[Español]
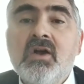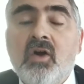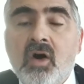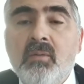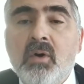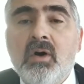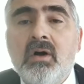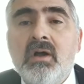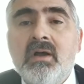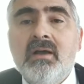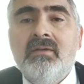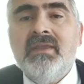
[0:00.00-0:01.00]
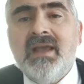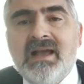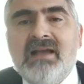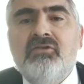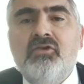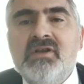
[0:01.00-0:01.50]
¿Cómo?
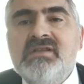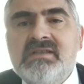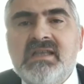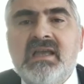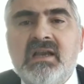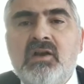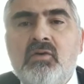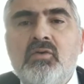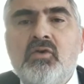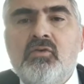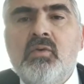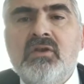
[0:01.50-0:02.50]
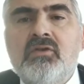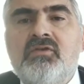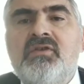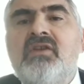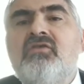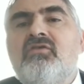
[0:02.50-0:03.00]
dejando estéril unos
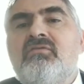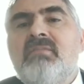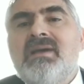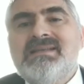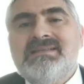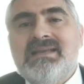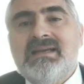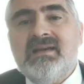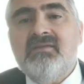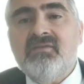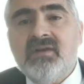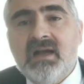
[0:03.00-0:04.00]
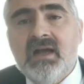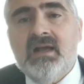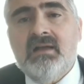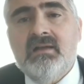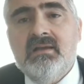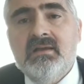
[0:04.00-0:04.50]
cuantos años más a
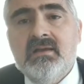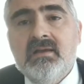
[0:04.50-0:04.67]
Rivka,